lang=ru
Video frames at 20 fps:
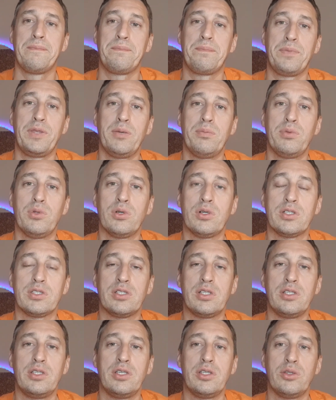неплохо
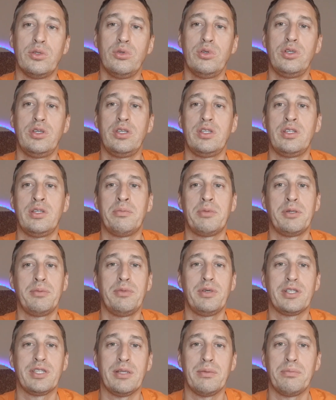следить. Ну и,
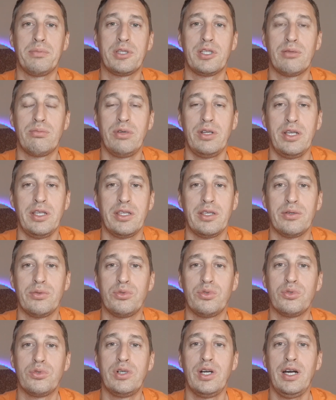например, там потребление
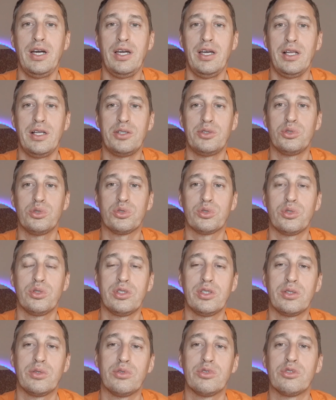утюга или еще
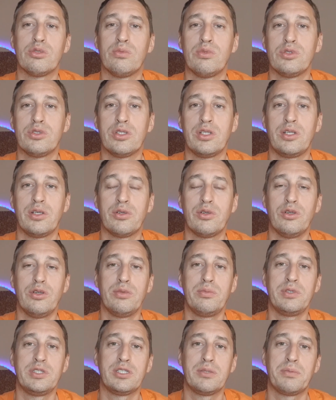что-то тоже можно легко
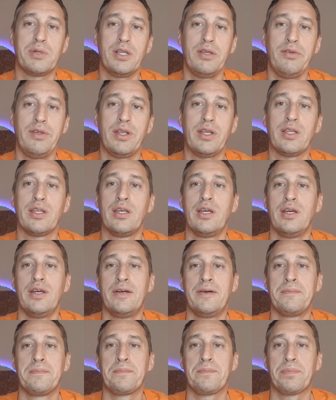и быстро проверить.
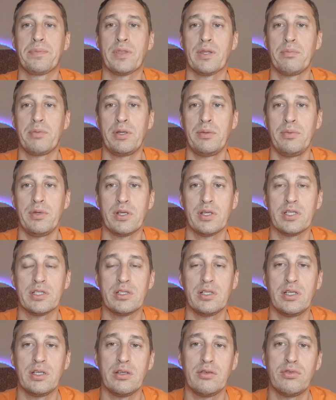Например,
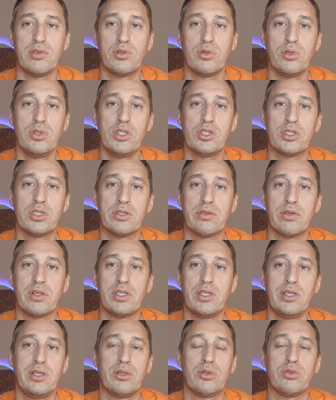если выходишь из
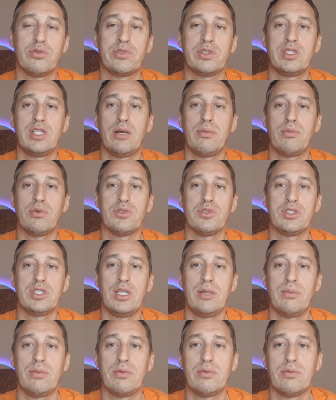квартиры, то всегда можно
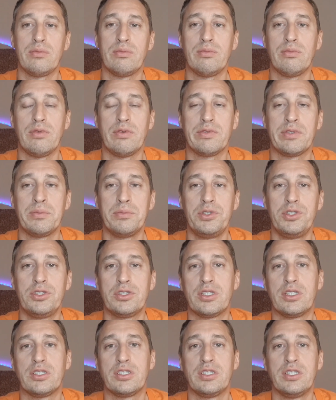там
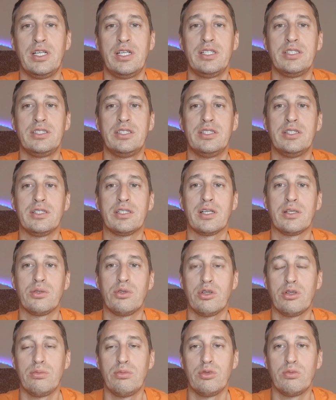автоматический сценарий сделать,
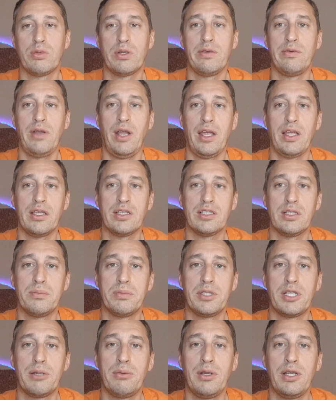который будет проверять, если
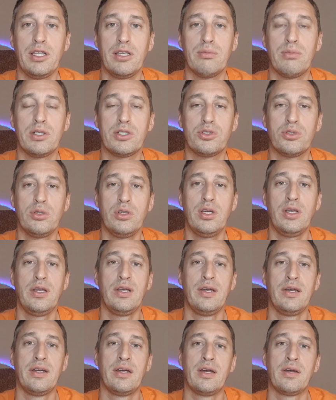потребление большое,
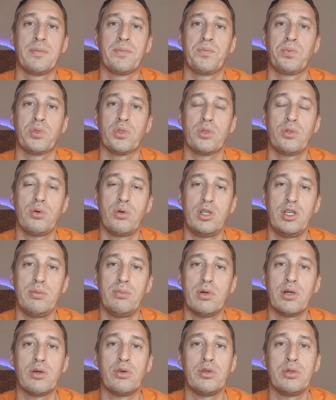то
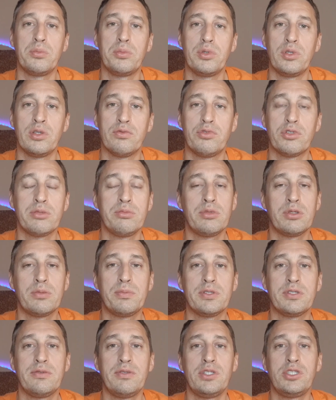либо какой-нибудь информер
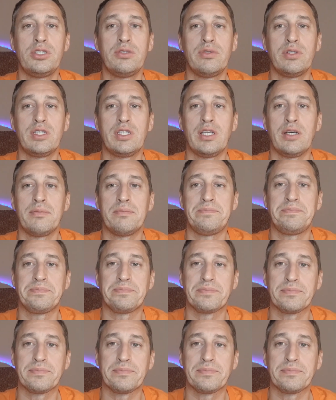подсвечивать там,